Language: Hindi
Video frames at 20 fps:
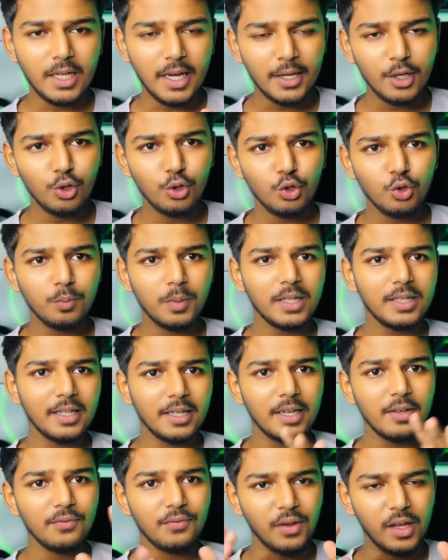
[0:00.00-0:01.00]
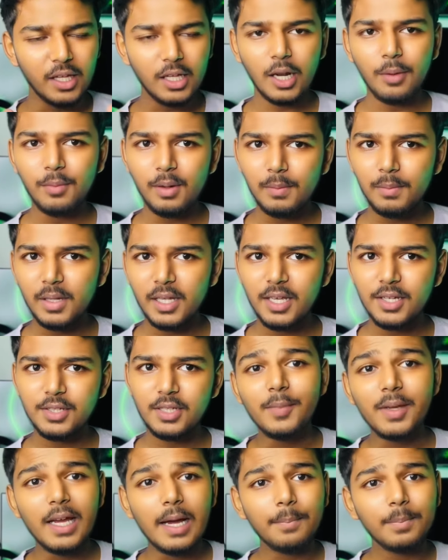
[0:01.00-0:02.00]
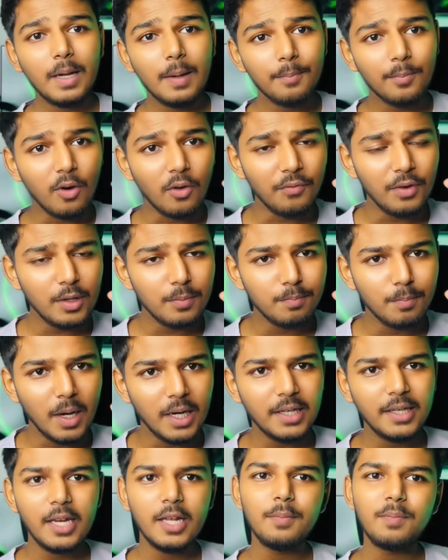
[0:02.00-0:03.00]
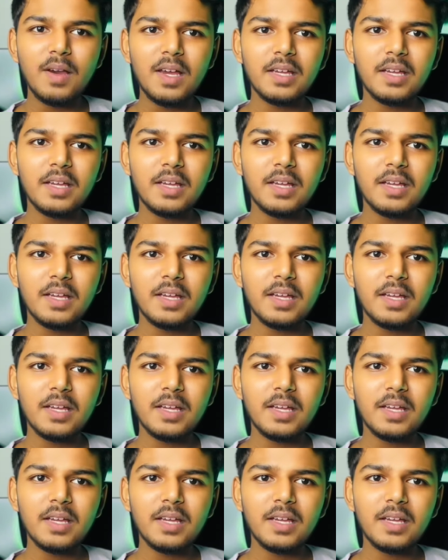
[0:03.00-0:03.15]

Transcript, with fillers: सारे यूट्यूबर दे रहे हैं फेक में एप्लीकेशन आपका प्रॉफिट बन ही नहीं